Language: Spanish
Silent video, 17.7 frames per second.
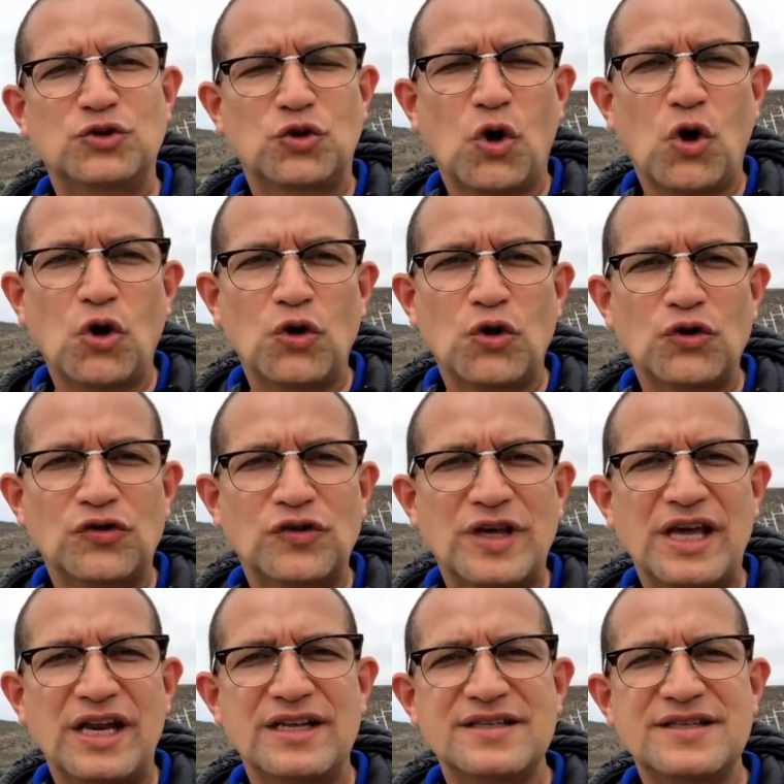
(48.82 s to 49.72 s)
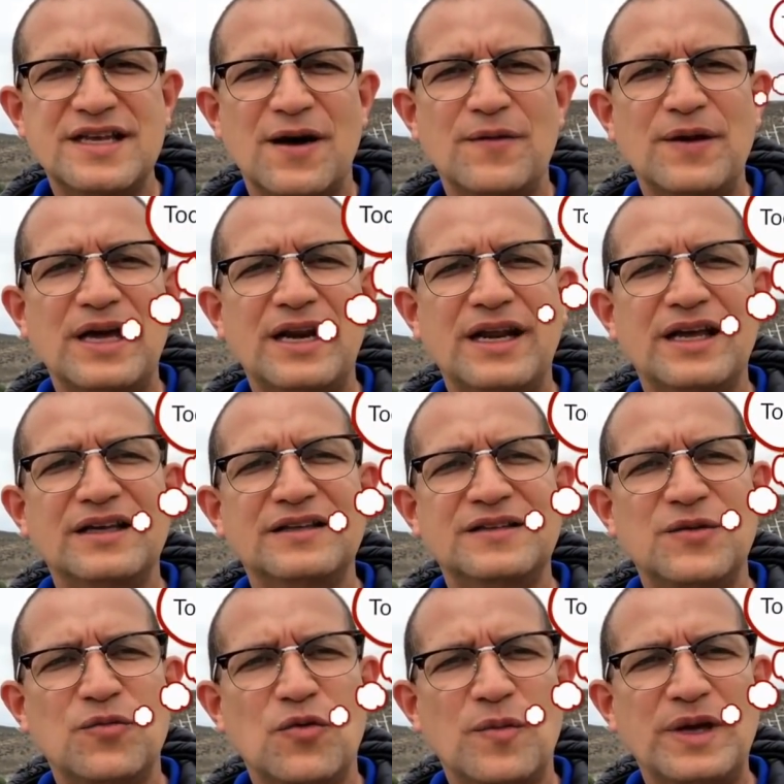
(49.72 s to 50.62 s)
todos quieren saber en
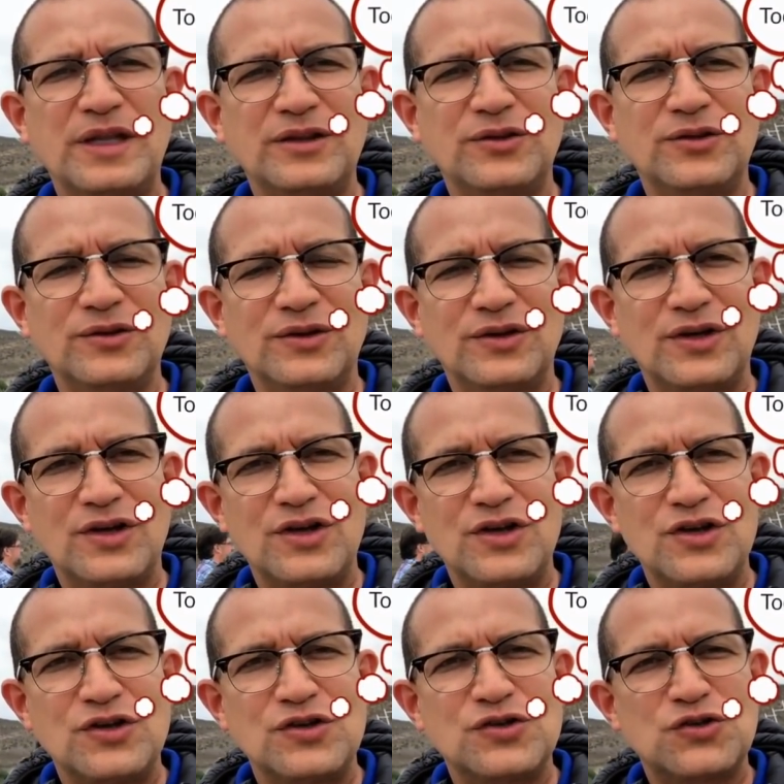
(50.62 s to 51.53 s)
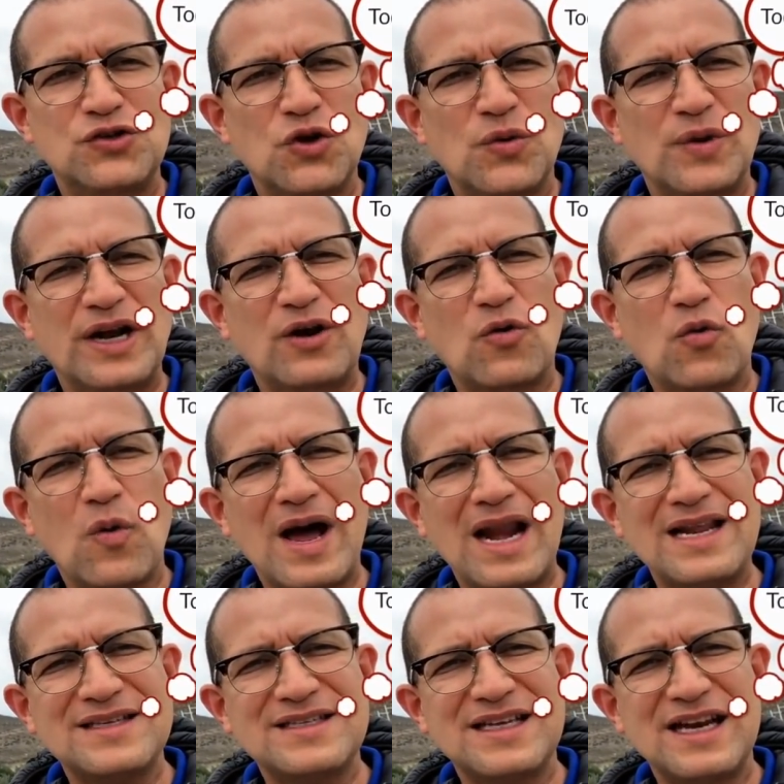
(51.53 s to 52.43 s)
este momento sobre
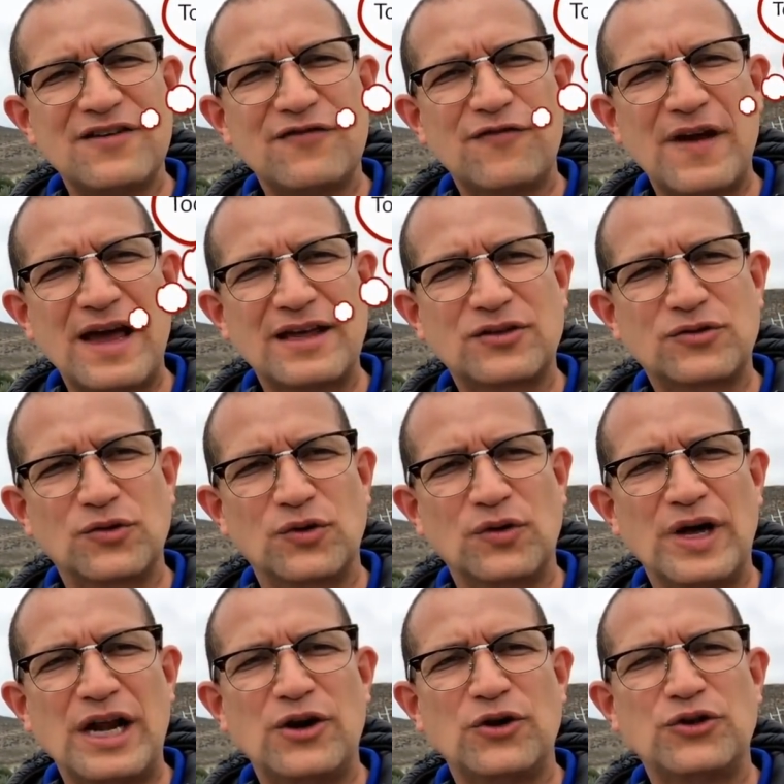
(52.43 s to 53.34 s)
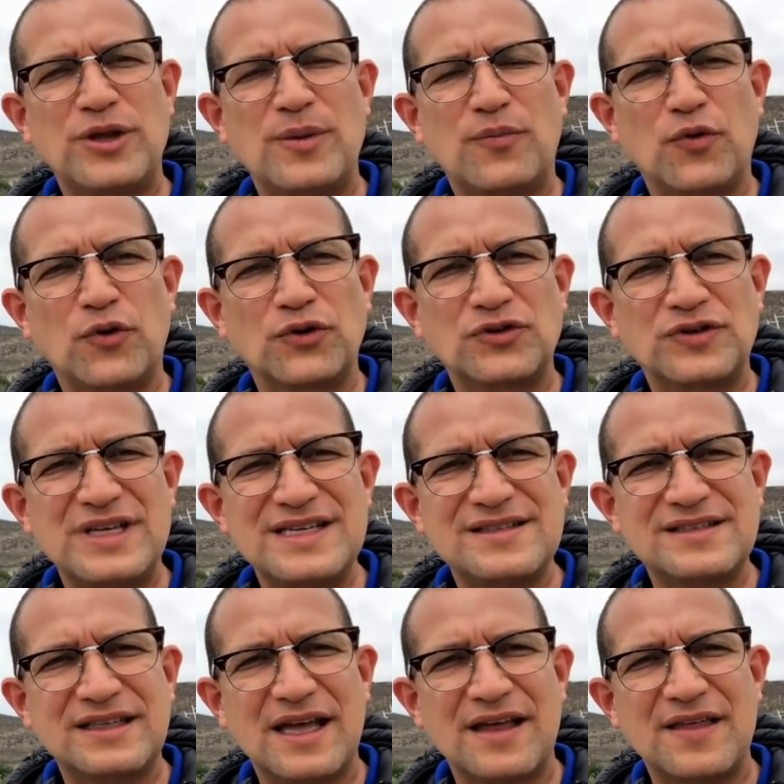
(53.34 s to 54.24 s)
cuál es el efecto en los
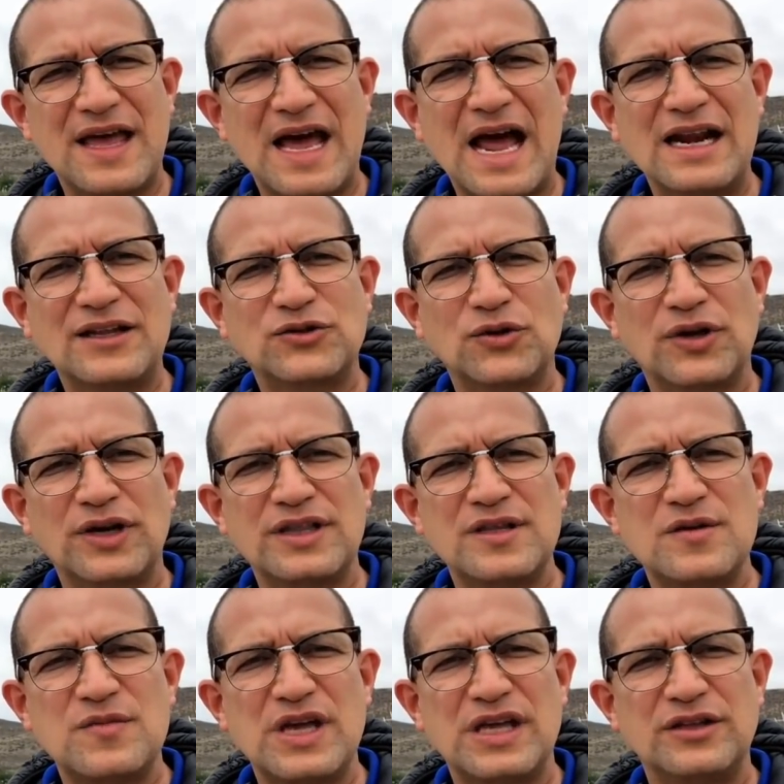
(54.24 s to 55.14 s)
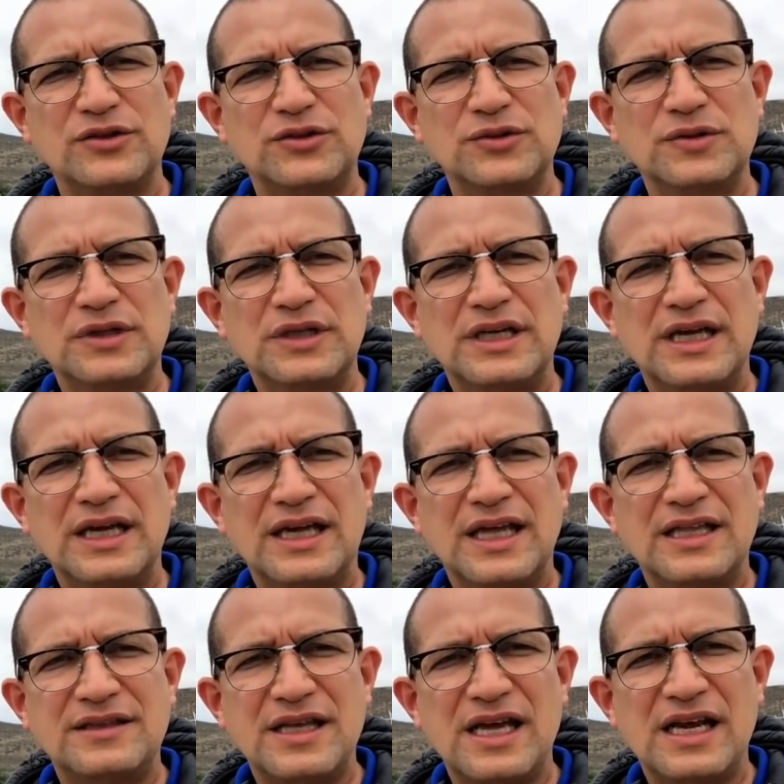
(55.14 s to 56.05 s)
deportistas de alto rendimiento
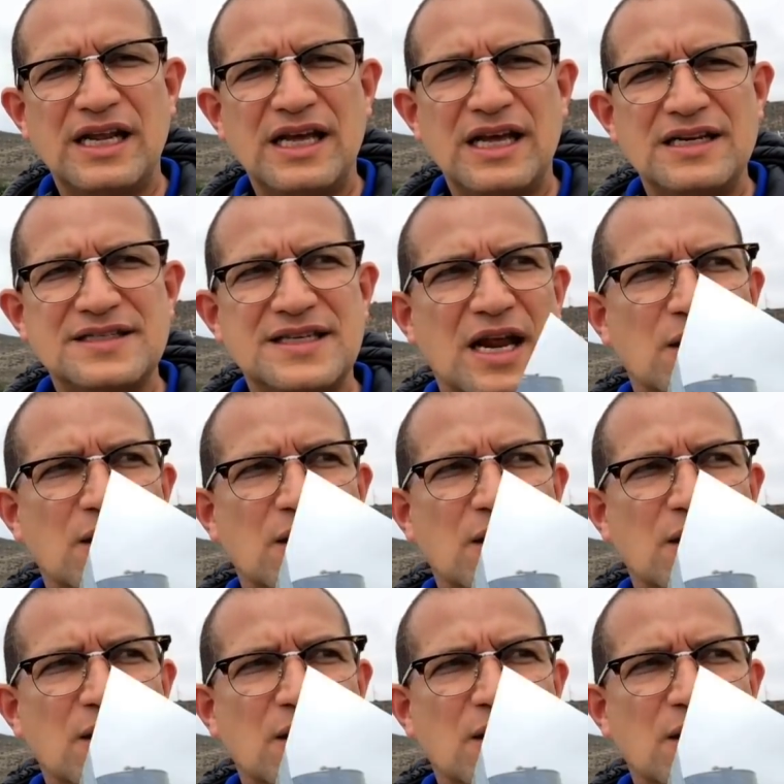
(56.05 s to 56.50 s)
que tiene el